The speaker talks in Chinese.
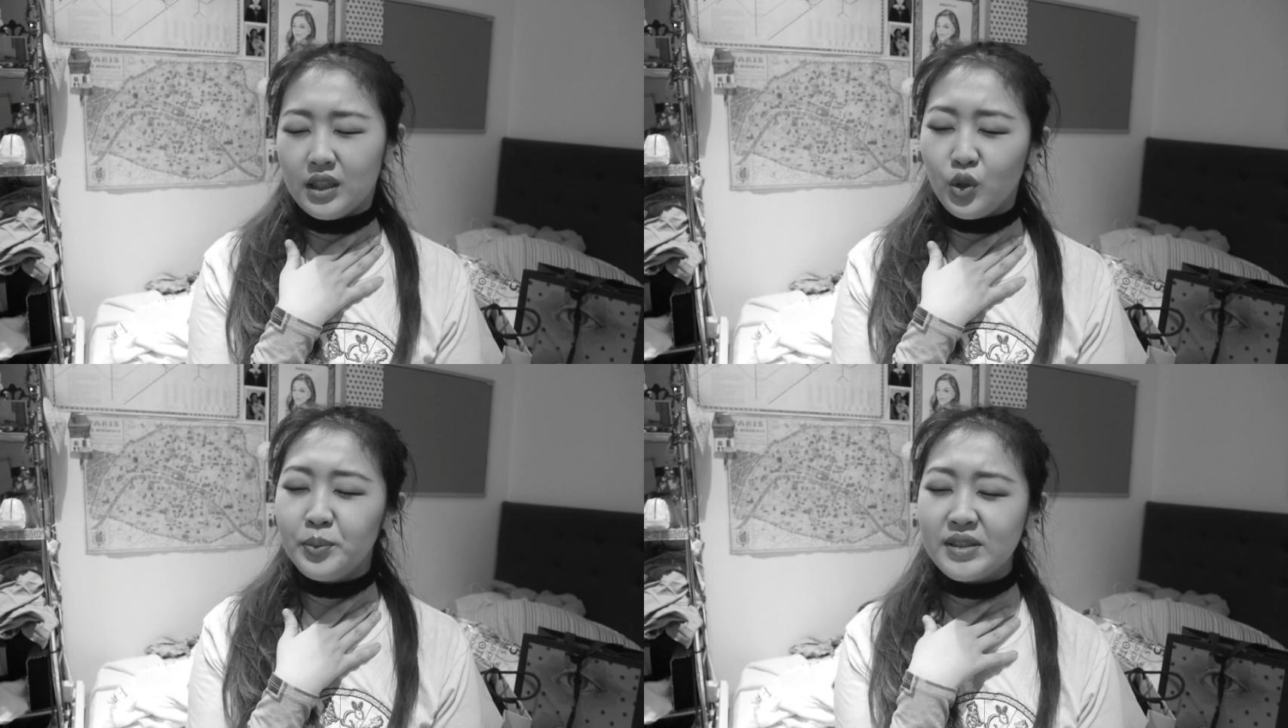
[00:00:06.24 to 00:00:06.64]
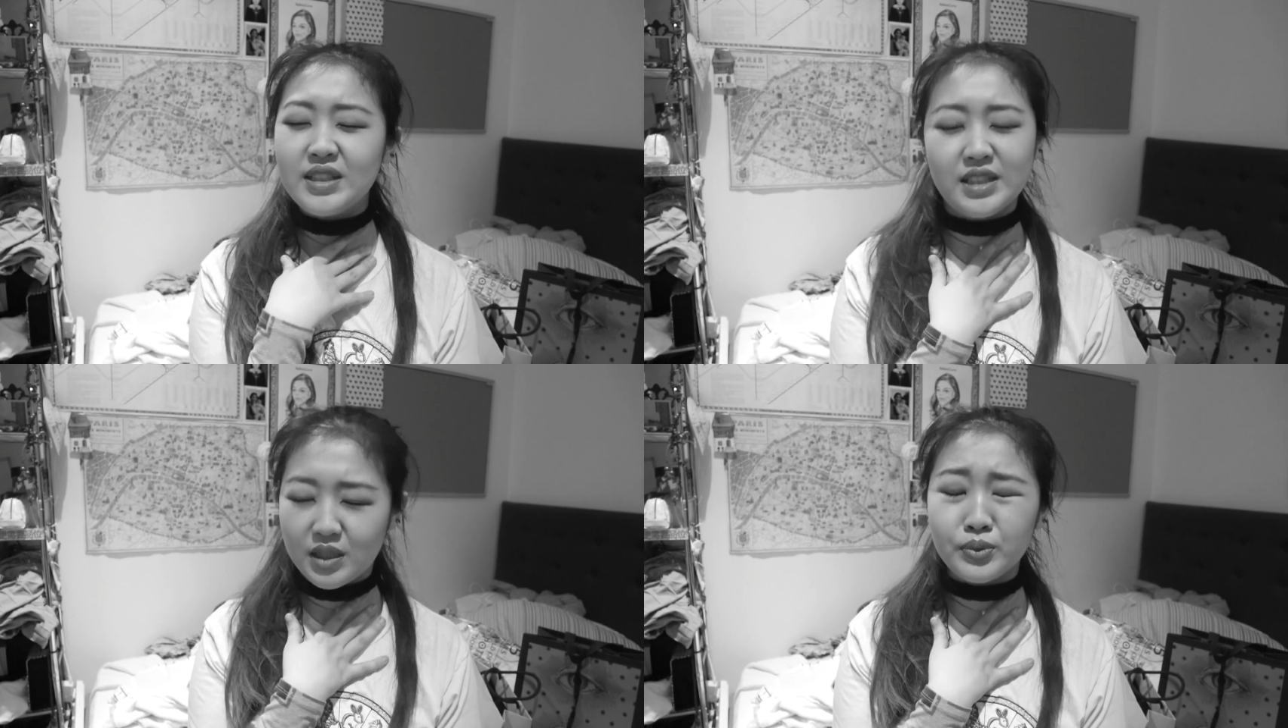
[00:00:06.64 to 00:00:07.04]
可乐混冰
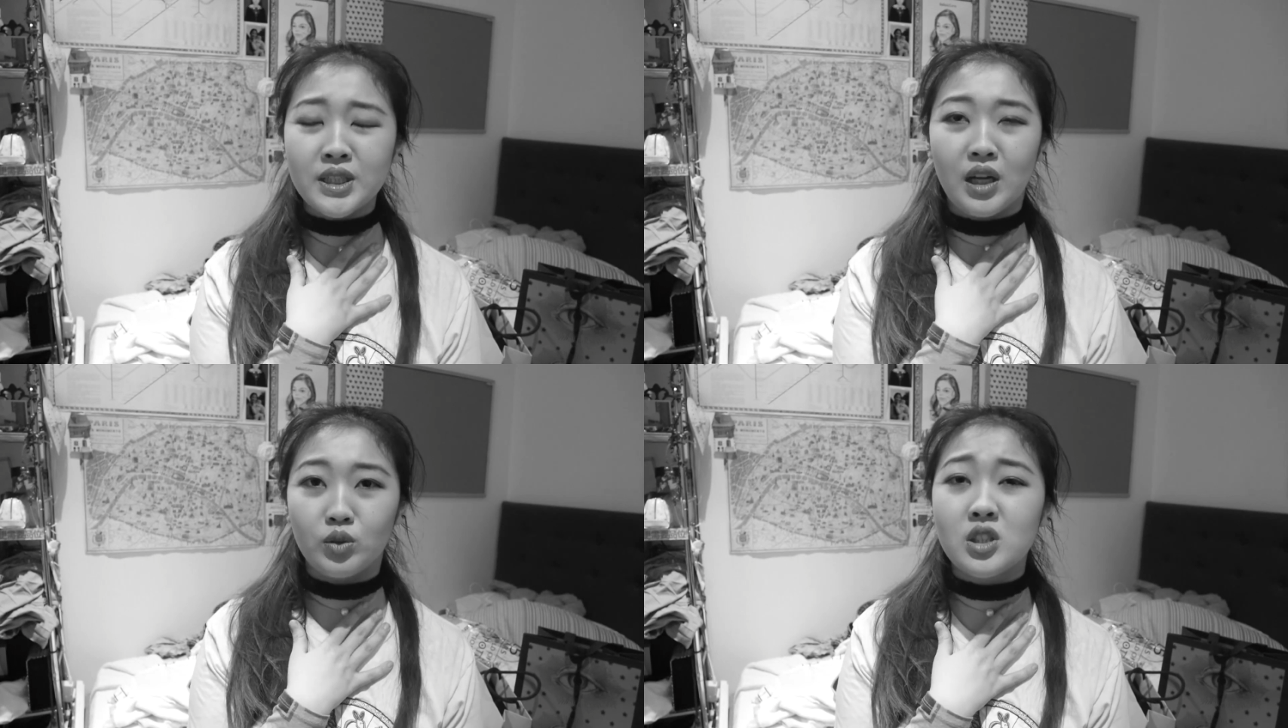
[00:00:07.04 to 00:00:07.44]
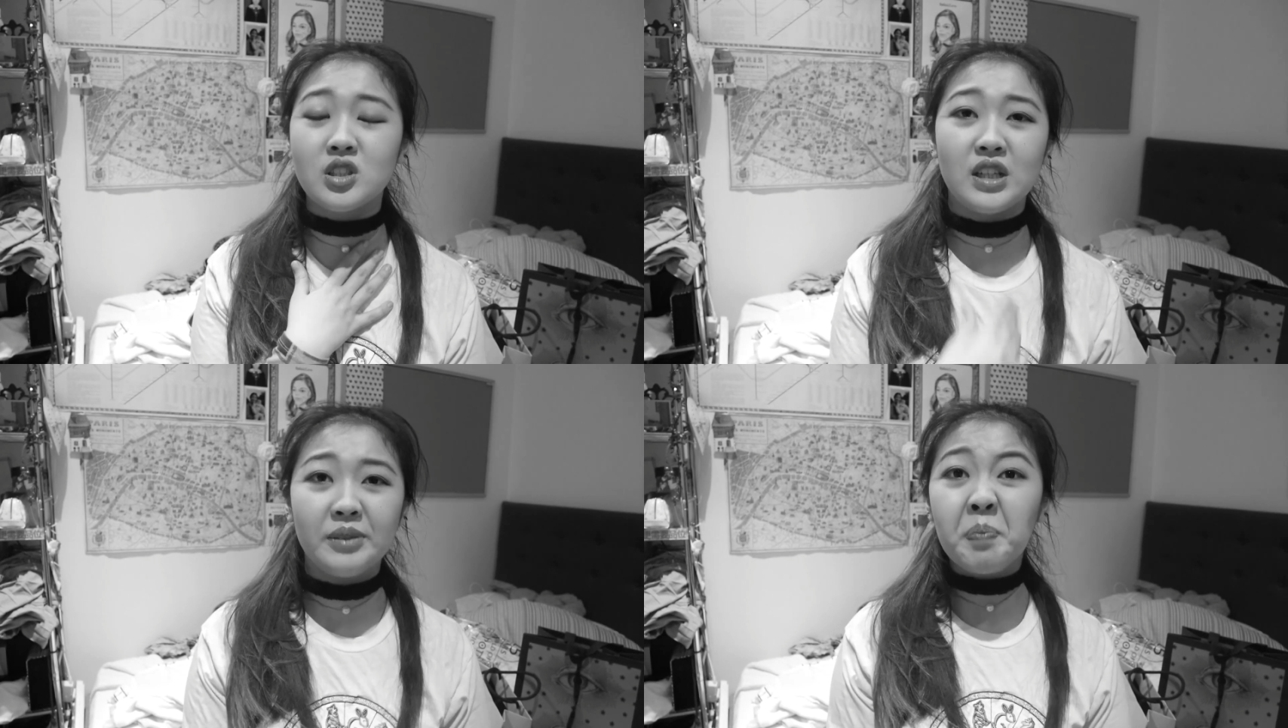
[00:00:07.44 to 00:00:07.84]
淇淋真的不是很好
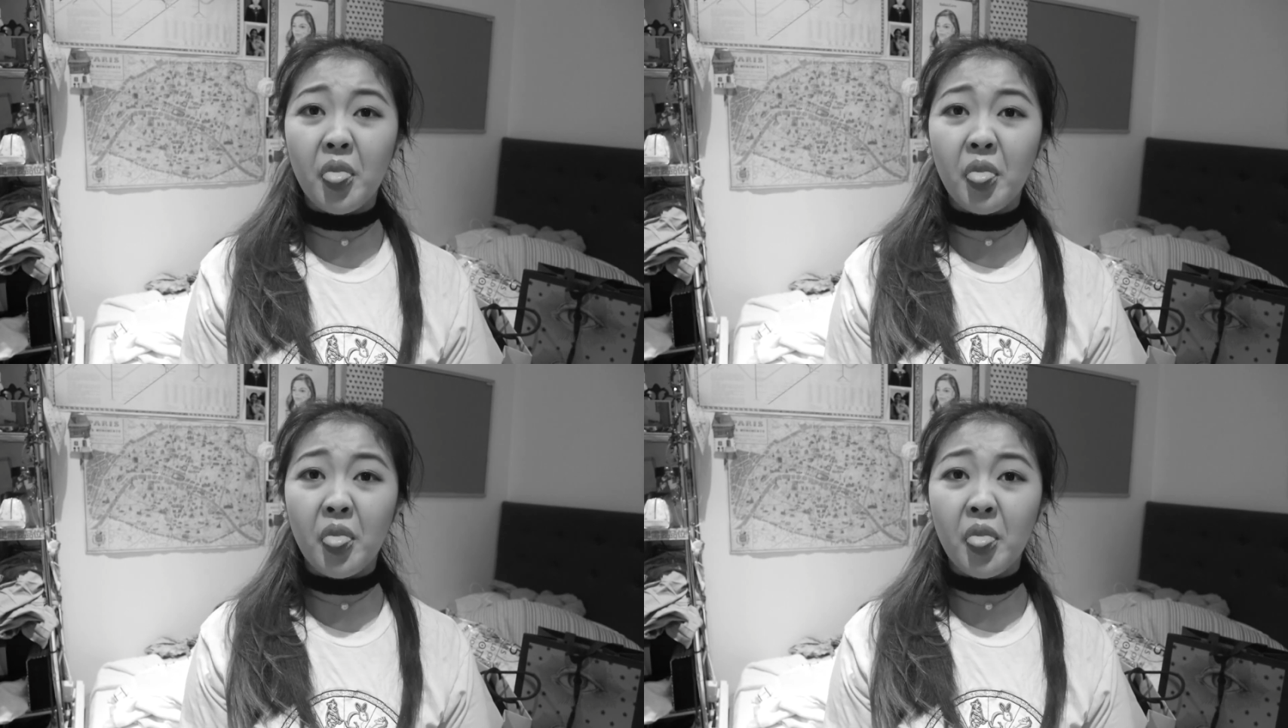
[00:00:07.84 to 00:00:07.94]
吃哎。